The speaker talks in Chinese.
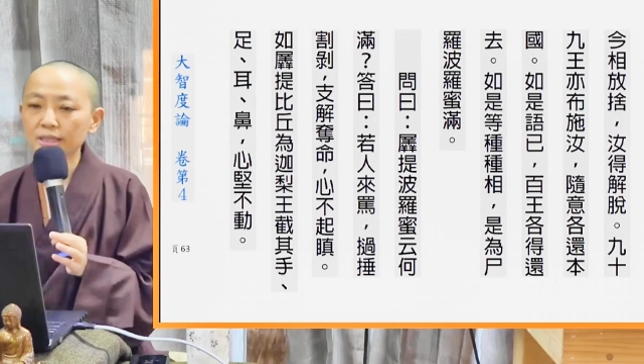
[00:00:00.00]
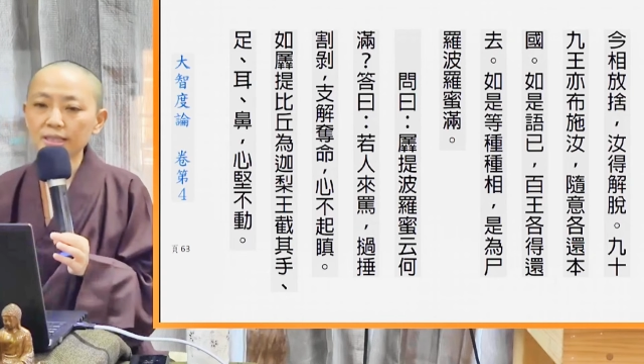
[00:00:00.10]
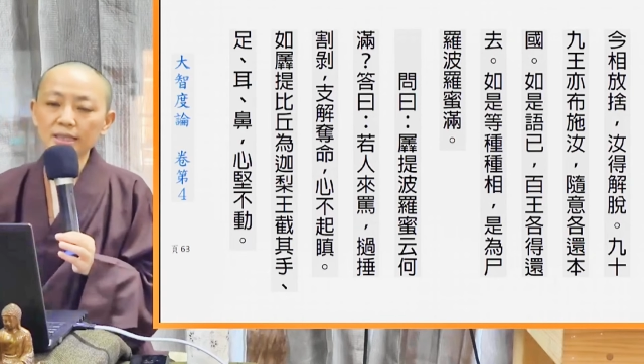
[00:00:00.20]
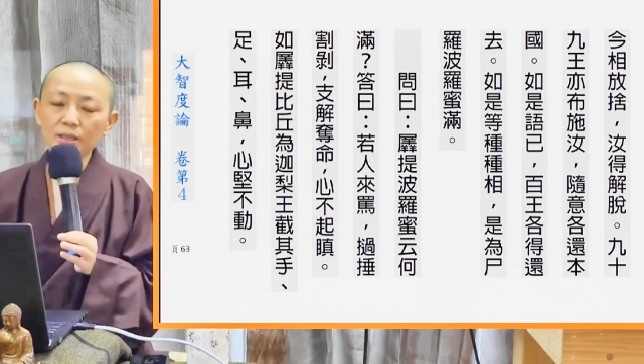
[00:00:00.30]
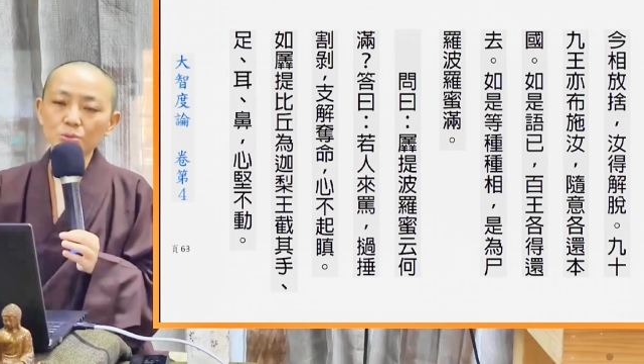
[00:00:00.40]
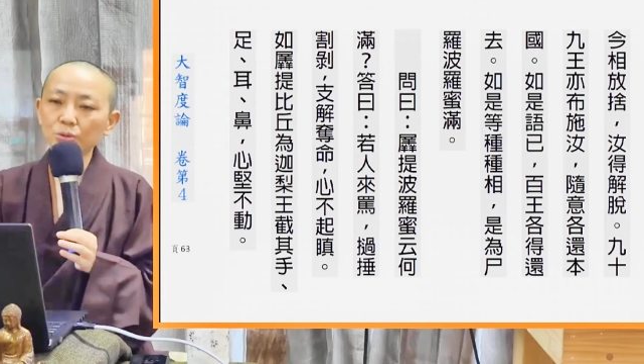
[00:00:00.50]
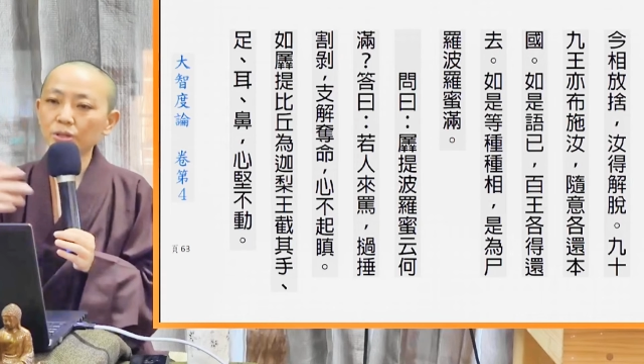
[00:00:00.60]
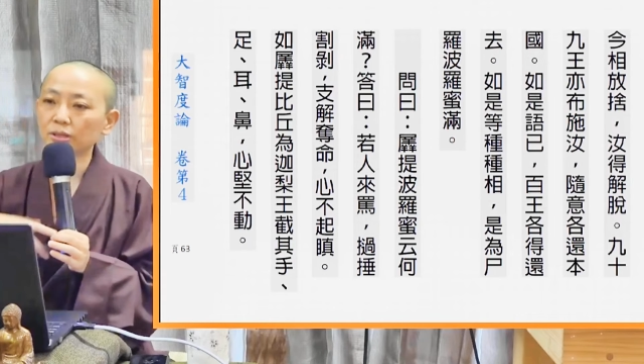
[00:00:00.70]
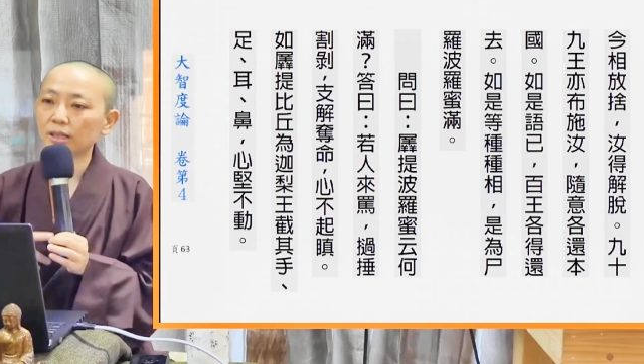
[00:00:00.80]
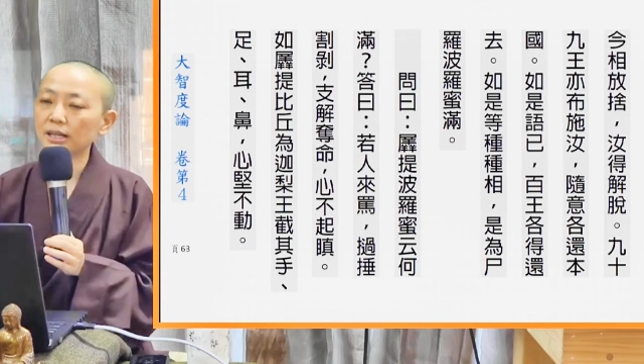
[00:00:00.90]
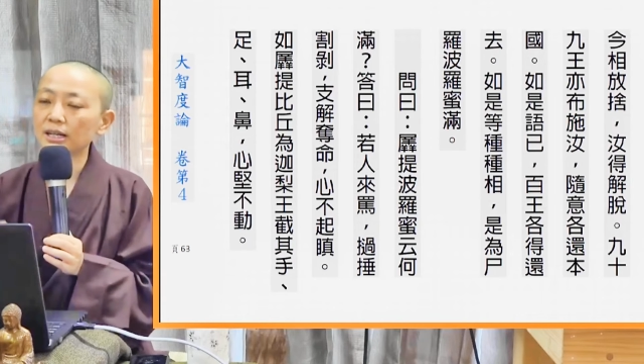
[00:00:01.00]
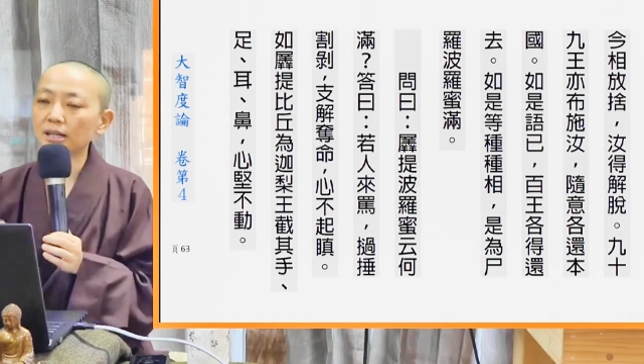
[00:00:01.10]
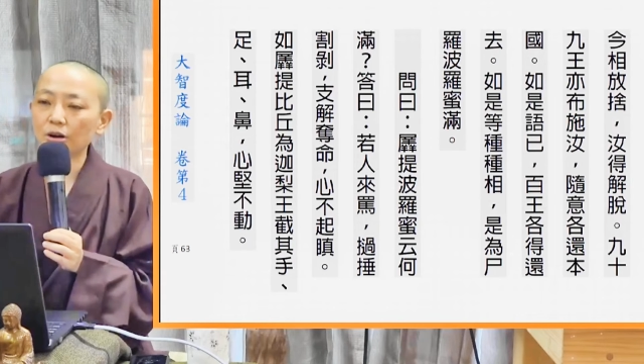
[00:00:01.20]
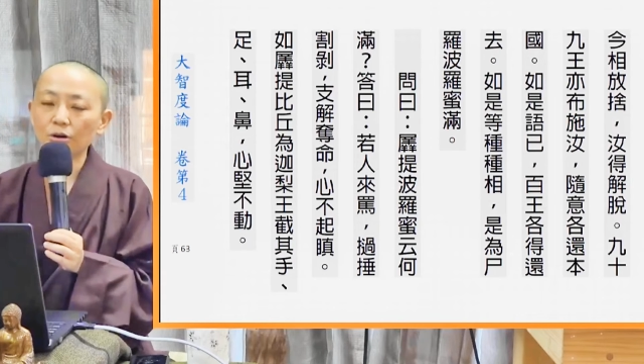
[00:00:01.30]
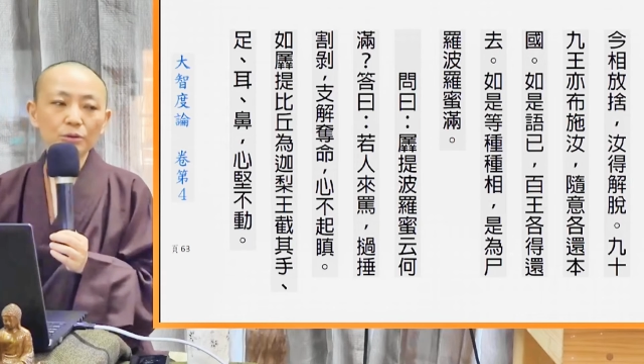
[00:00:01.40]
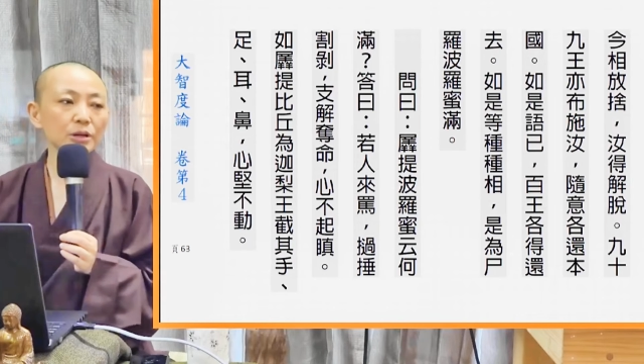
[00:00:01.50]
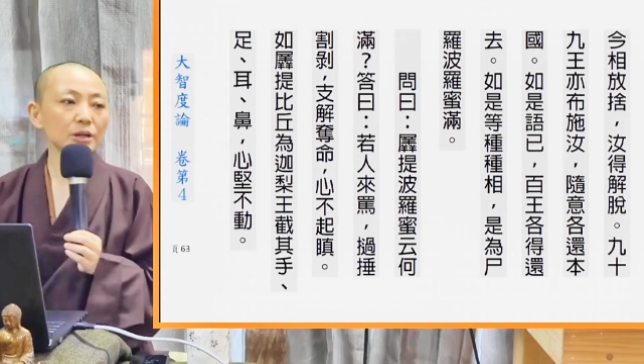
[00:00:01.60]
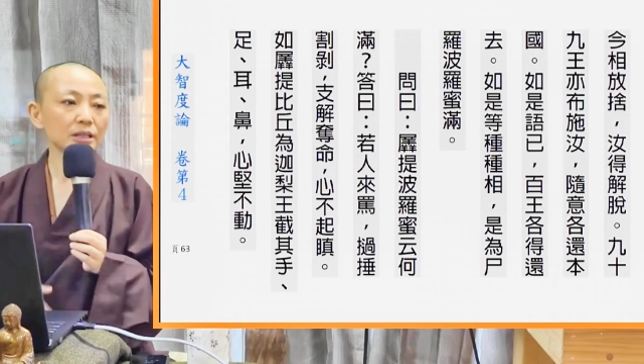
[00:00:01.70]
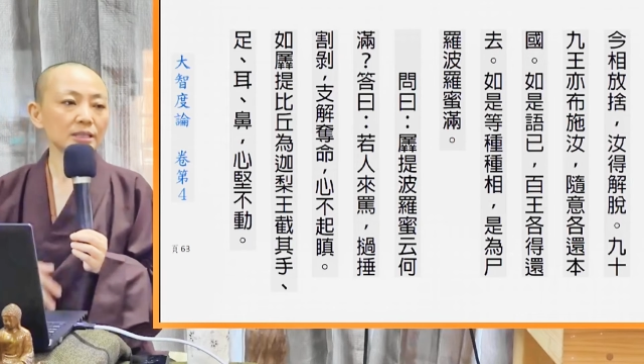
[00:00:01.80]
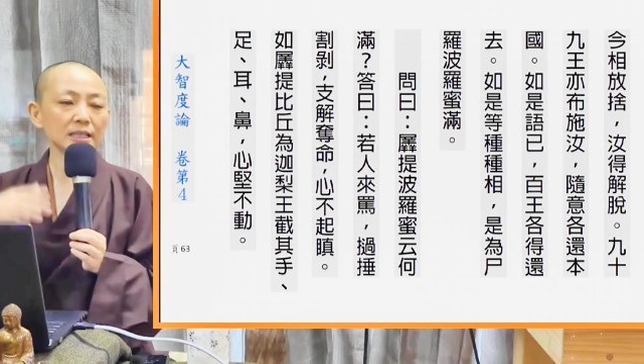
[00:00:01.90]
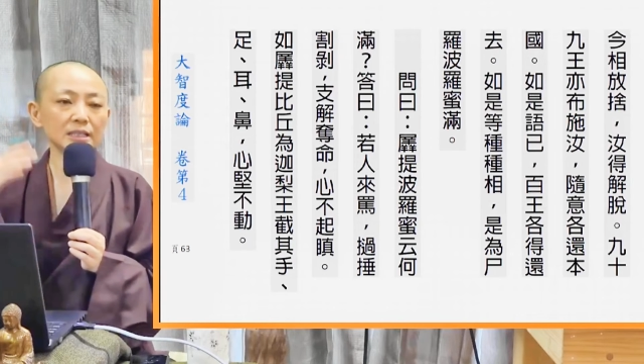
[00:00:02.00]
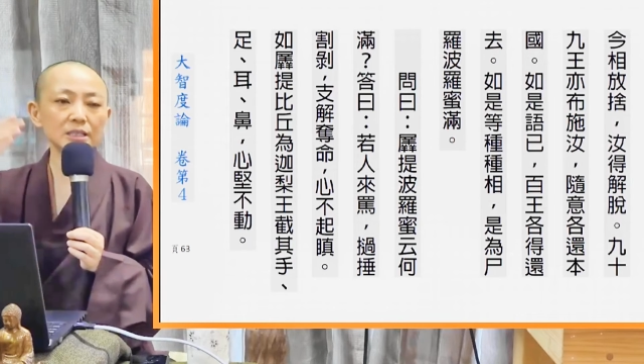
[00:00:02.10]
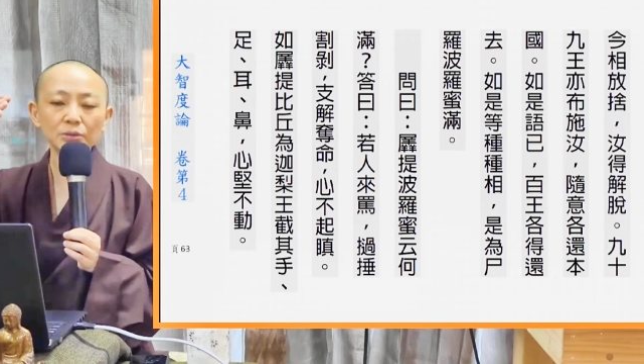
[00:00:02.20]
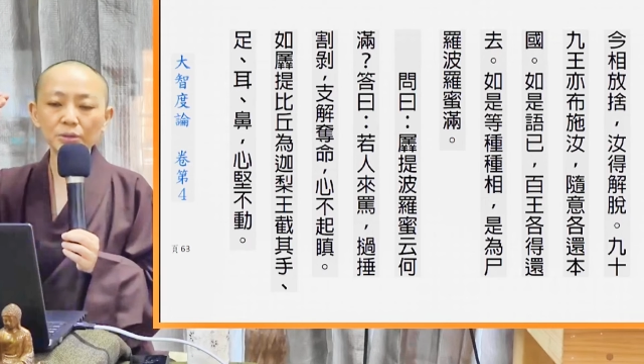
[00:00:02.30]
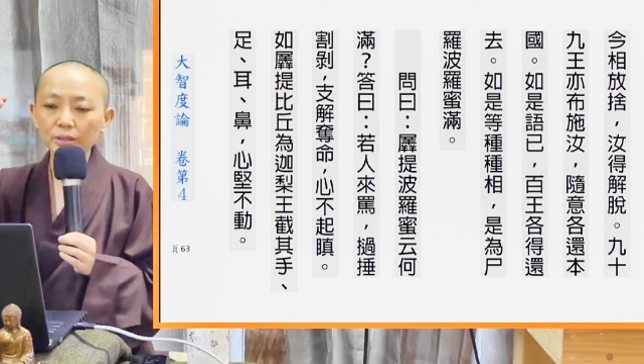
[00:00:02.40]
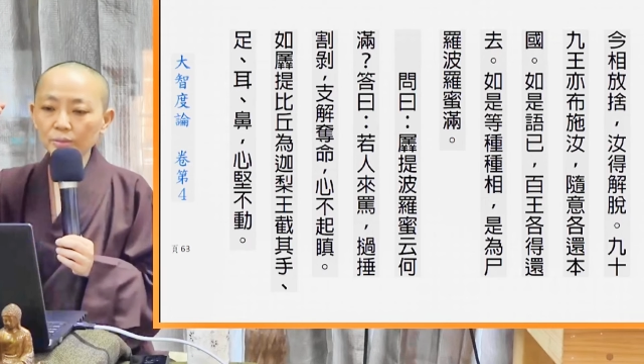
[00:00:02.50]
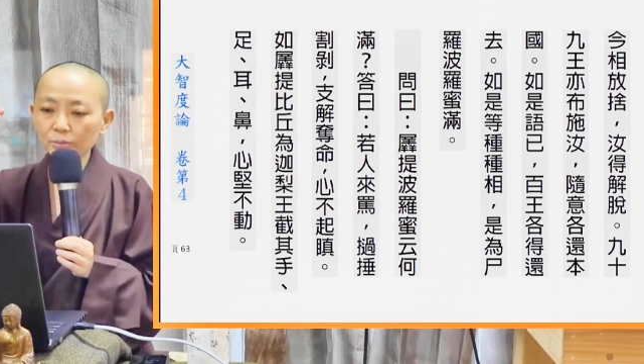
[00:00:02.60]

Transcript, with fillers: 一些所有的恶口，甚至于